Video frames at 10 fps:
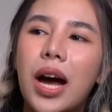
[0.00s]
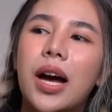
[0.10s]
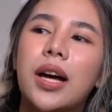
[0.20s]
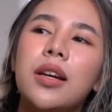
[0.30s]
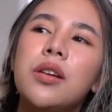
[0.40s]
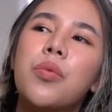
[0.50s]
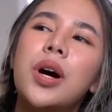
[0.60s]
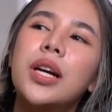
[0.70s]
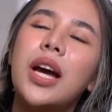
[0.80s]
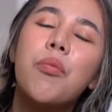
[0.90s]
หาหรือว่า
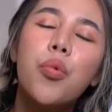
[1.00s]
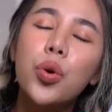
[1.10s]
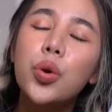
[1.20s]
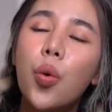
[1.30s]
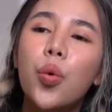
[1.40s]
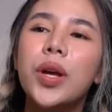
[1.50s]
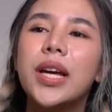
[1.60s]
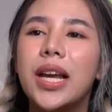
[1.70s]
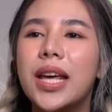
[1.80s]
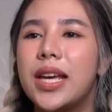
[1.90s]
การพูดคุย
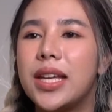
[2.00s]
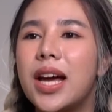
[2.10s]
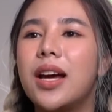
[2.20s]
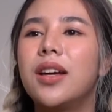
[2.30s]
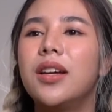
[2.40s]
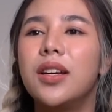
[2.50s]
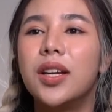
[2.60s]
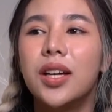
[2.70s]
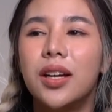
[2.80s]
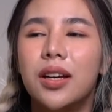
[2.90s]
อะไรอย่างเงี้ย
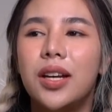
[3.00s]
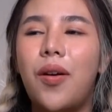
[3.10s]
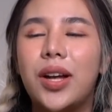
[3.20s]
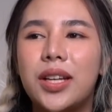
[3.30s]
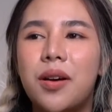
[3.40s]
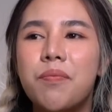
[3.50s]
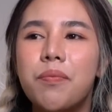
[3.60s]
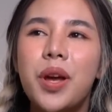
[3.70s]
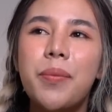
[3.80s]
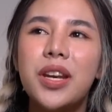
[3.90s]
เราอาจจะ
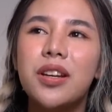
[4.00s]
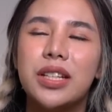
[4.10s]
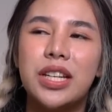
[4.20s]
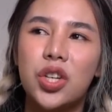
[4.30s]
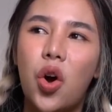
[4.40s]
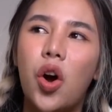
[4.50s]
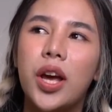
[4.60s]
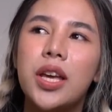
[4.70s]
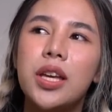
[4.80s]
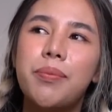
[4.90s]
ไม่เป็นหนึ่งในช้อย
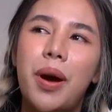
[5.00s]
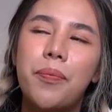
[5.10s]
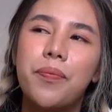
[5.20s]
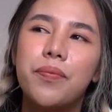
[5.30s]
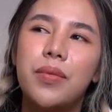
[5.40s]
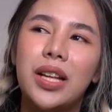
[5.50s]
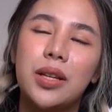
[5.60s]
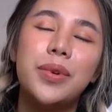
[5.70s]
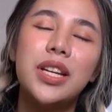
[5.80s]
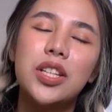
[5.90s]
แบบอาจจะ
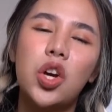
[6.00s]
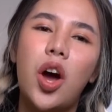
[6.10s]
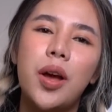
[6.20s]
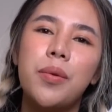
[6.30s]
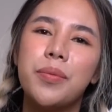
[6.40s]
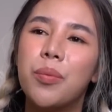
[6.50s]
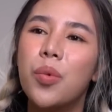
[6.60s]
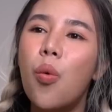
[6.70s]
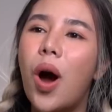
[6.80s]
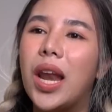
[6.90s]
ไม่ได้ช้อยแบบ
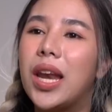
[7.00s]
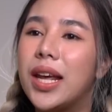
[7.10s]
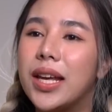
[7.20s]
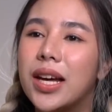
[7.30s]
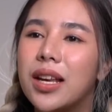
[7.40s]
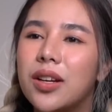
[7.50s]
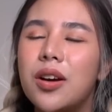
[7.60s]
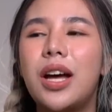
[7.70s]
number one อะไรเงี้ยแล้วก็